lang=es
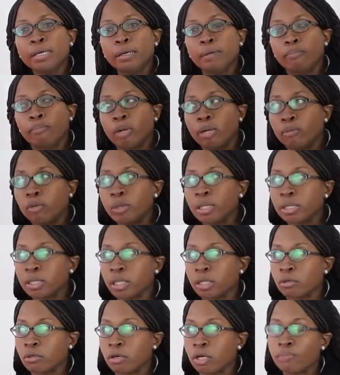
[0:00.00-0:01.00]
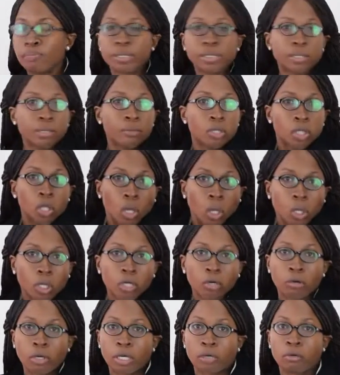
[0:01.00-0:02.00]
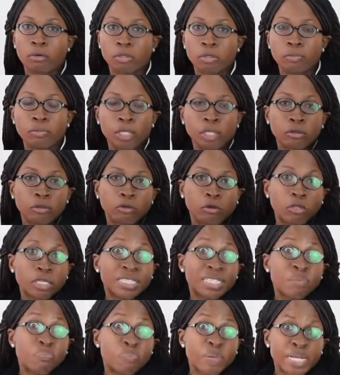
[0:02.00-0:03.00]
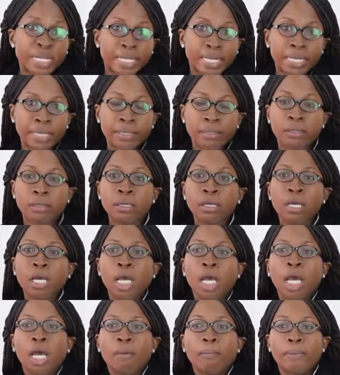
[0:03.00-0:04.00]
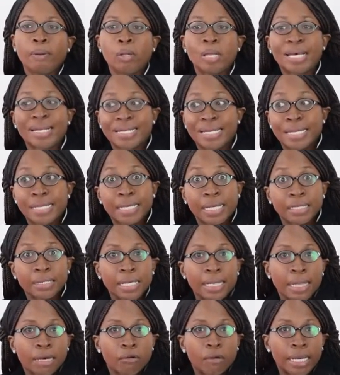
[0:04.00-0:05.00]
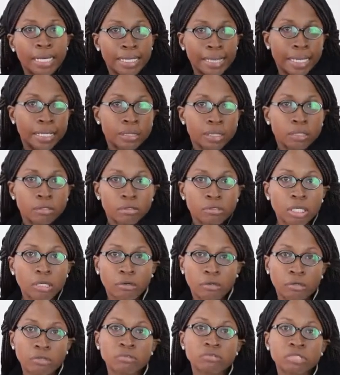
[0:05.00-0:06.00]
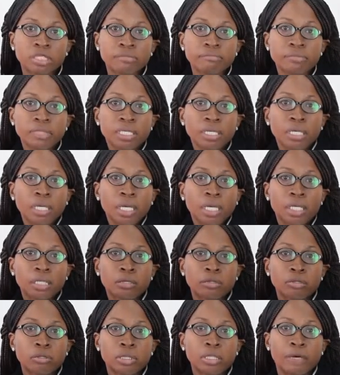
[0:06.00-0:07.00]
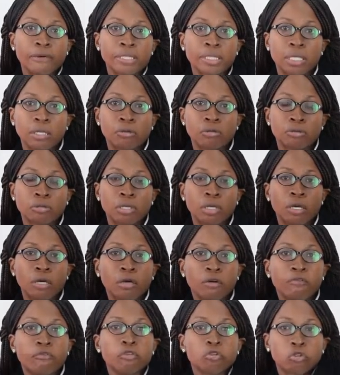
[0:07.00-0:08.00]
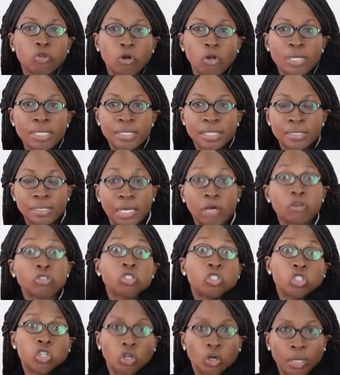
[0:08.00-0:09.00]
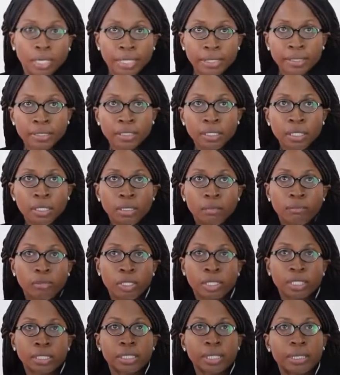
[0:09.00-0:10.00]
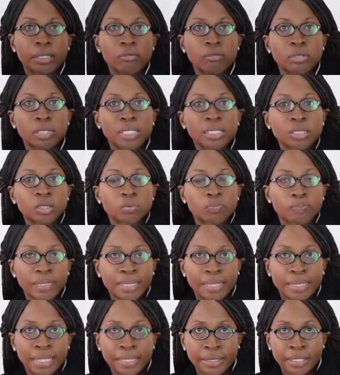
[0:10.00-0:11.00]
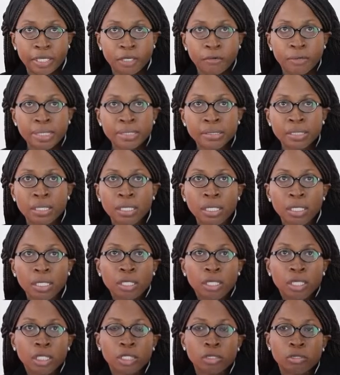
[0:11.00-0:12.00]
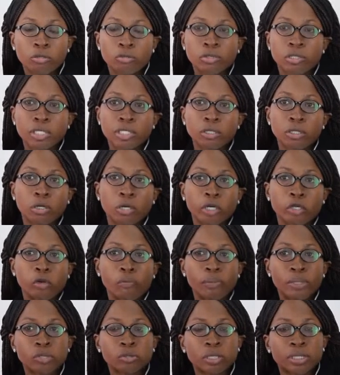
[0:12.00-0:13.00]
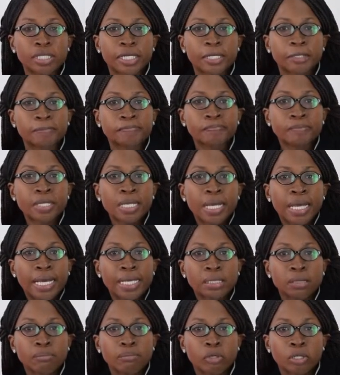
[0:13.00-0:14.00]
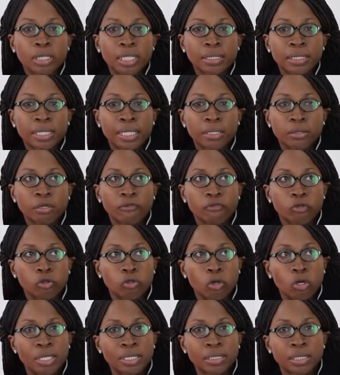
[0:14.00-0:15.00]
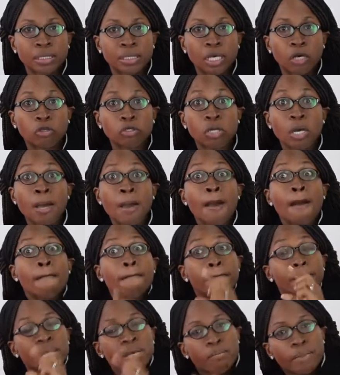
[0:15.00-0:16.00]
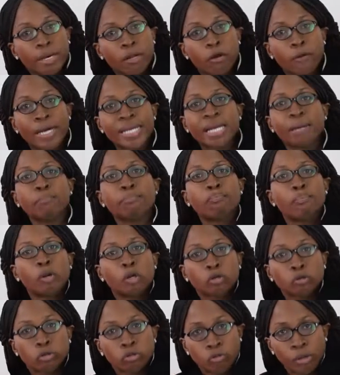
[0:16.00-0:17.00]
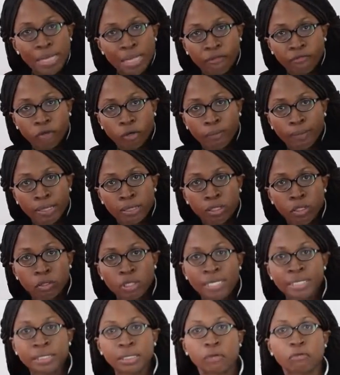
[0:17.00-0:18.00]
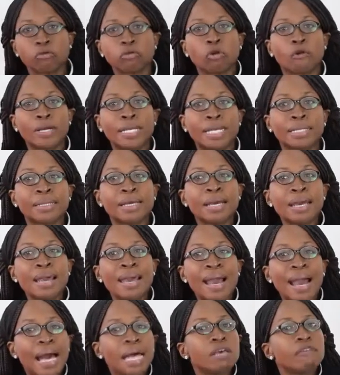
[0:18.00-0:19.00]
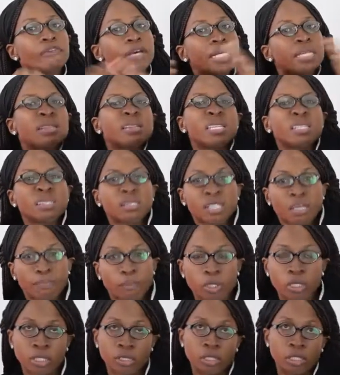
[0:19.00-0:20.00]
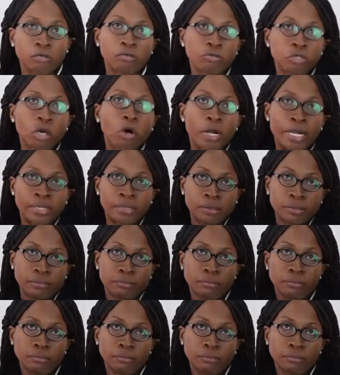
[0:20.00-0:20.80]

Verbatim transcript: podemos decirlo epistemológico, de conocimiento disciplinar, pero la realidad del aula de clase no se conoce. Entonces, a veces los futuros licenciados chocan porque tienen unas expectativas. Entonces, lo que yo pienso es que es importante que esos futuros licenciados primero vayan pronto en la formación y segundo vayan a diferentes tipos de instituciones,